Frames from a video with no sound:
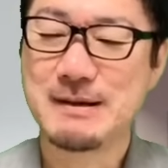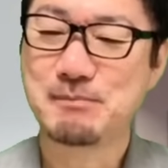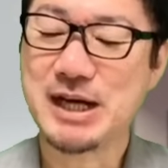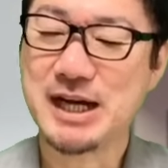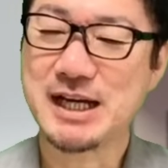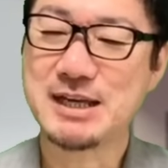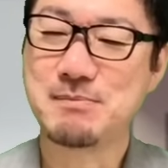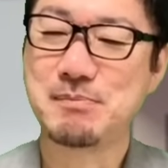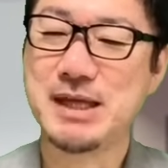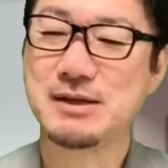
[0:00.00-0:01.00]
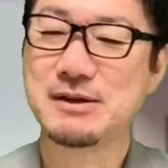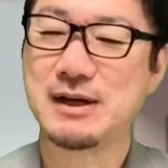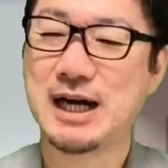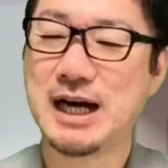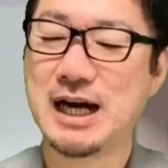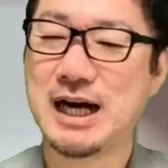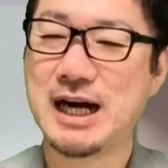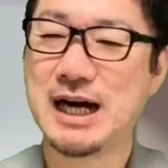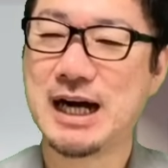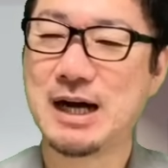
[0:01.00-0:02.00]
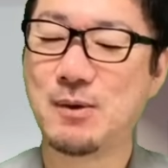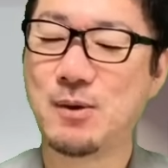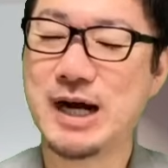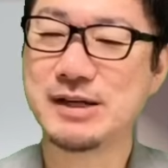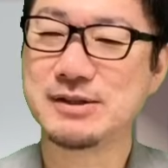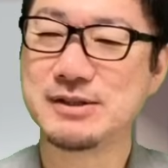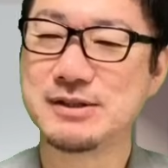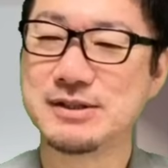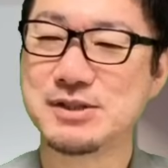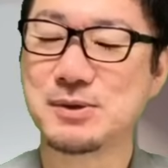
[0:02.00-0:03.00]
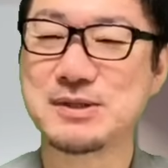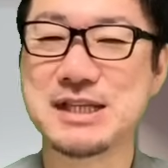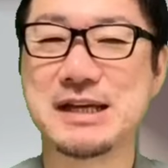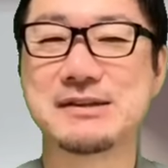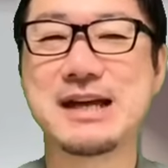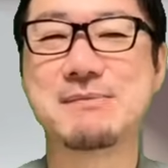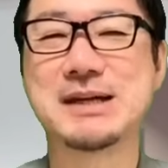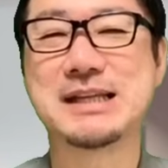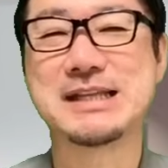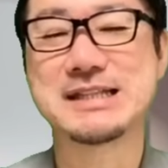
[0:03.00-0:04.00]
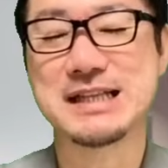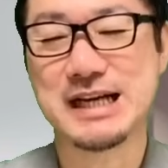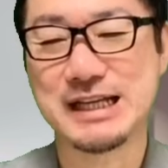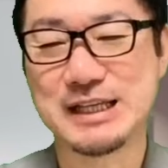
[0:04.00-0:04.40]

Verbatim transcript: パラリンピックが終わる直前ぐらいまでですか、